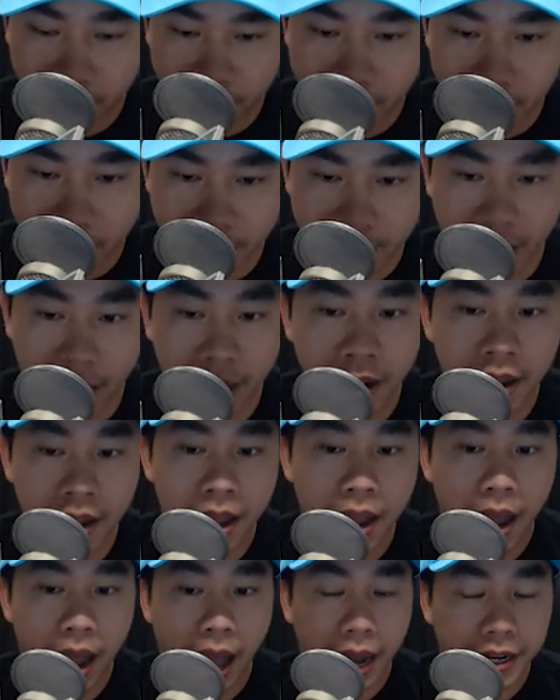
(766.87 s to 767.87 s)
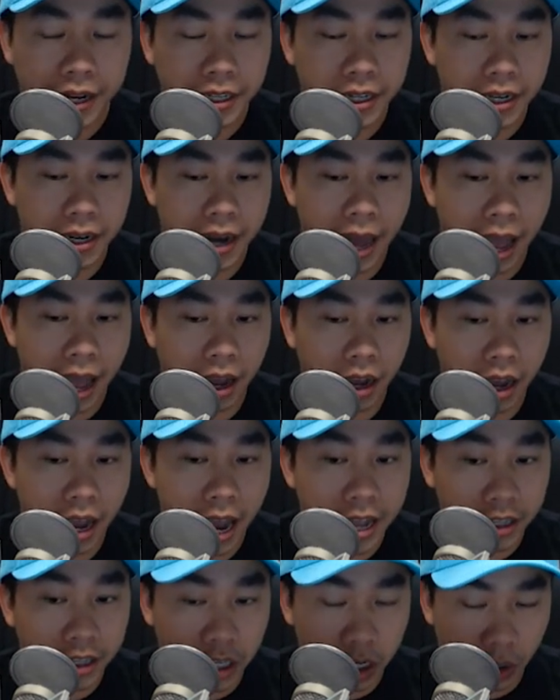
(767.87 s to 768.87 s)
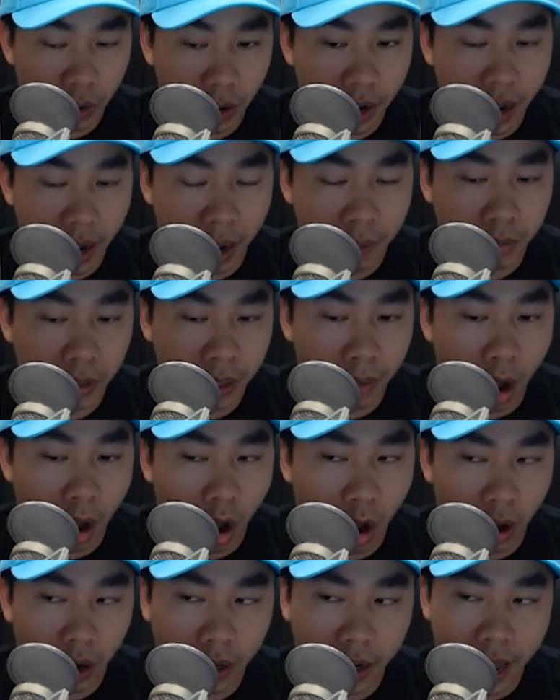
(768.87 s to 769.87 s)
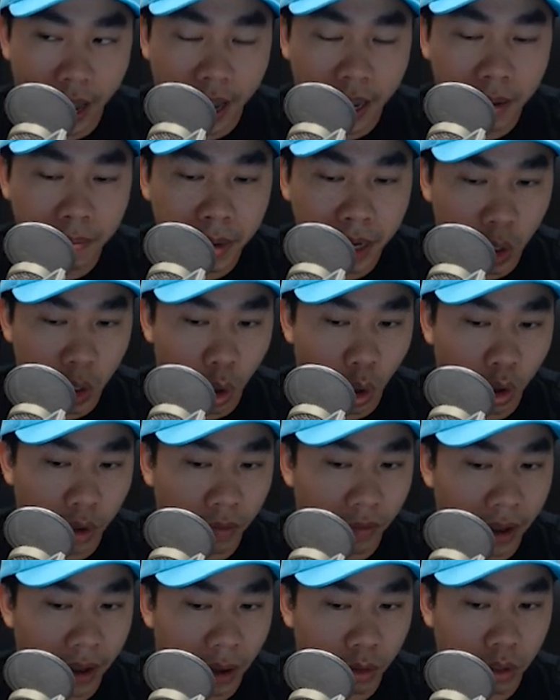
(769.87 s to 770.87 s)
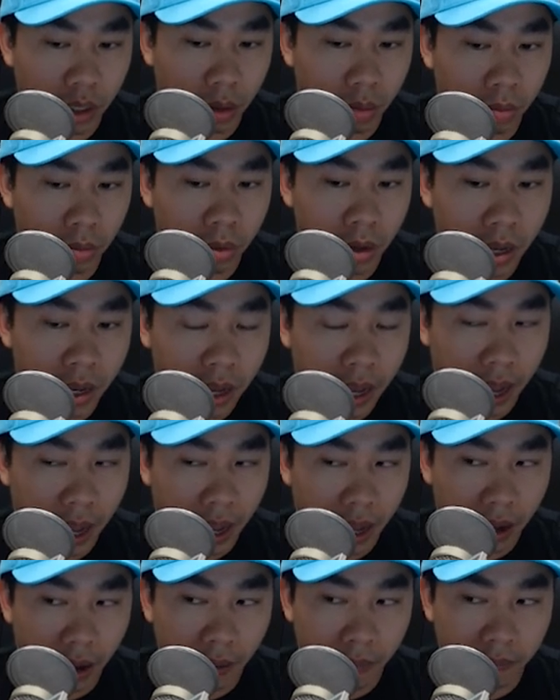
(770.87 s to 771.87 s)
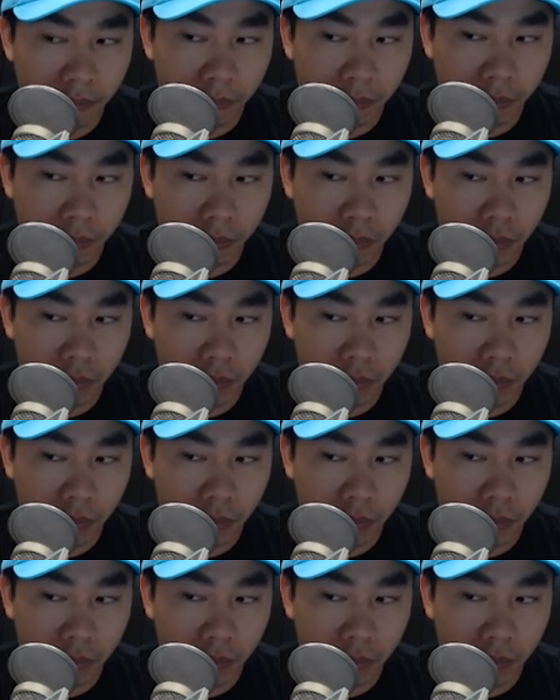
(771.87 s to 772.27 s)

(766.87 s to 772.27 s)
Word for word: chắc chắn ảnh đang integrate ảnh sẽ bỏ cái bitcoin vào trong um,